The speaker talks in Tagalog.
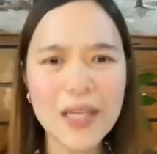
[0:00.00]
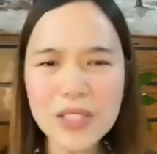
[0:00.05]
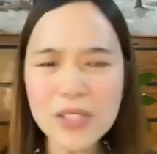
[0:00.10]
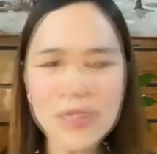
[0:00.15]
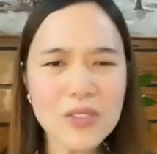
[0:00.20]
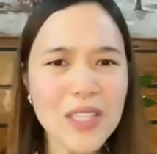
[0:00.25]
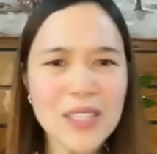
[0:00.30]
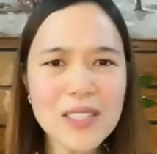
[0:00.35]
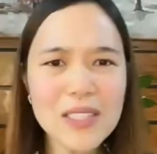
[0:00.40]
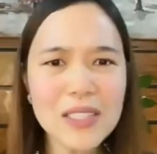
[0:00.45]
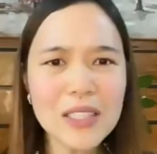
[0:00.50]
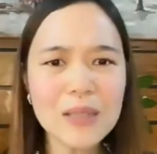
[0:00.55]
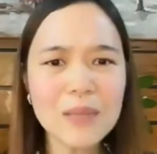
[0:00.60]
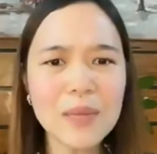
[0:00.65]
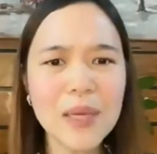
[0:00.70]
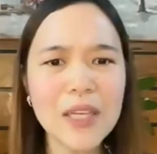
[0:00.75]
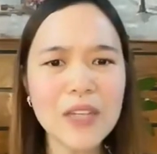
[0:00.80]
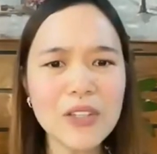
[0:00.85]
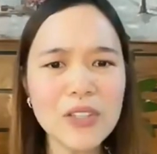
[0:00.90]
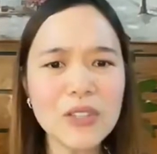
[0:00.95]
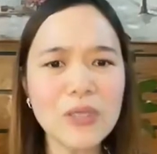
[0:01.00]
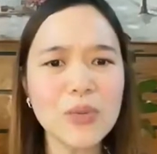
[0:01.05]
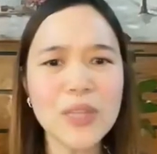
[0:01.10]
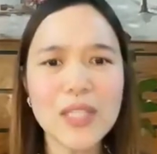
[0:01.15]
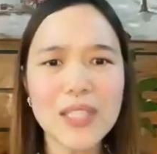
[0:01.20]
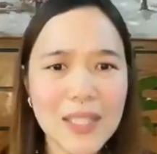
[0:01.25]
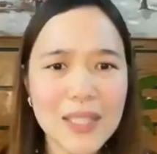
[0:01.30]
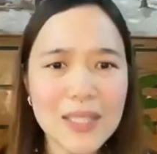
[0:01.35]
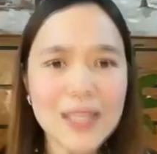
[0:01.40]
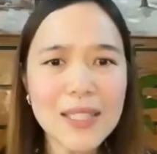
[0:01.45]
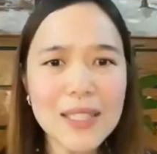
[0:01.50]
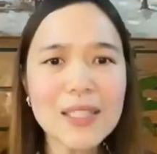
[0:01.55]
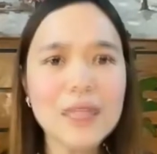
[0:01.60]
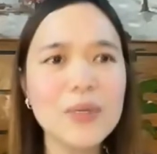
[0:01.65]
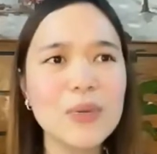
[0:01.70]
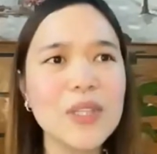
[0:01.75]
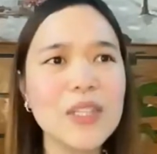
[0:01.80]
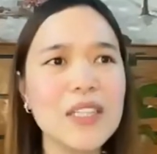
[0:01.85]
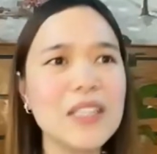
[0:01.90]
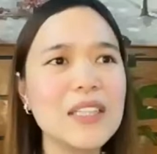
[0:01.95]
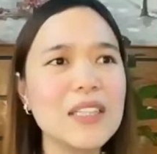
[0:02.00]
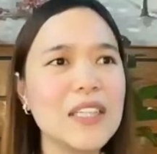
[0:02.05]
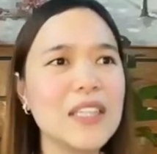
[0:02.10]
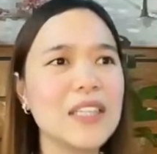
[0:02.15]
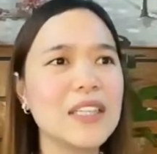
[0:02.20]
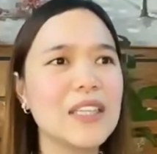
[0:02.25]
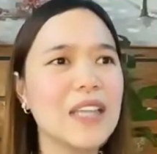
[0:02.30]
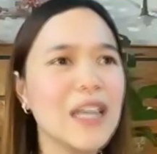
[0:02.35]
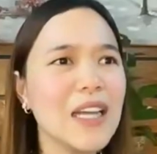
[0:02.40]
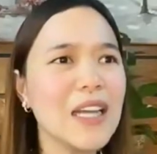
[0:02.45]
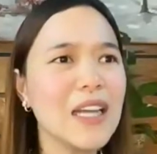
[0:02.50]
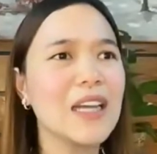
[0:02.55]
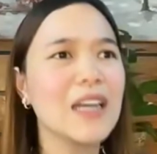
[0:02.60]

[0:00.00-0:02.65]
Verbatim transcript: So nasaan na ba yun? We need it, we need it na.